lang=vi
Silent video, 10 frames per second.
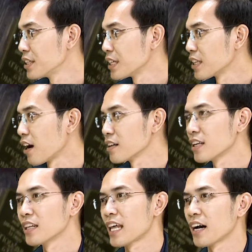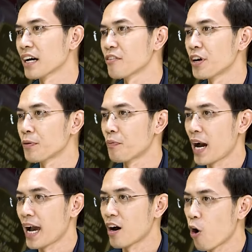đó nên là cái việc
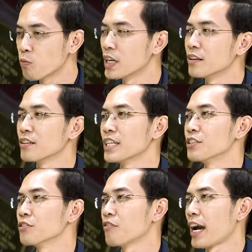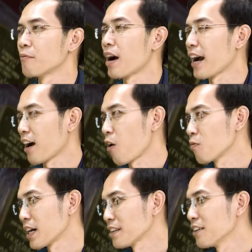mà ổn định được thị trường vàng mà
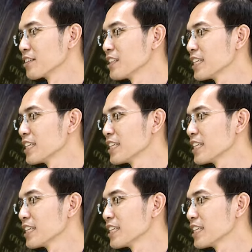không ảnh hưởng đến tỷ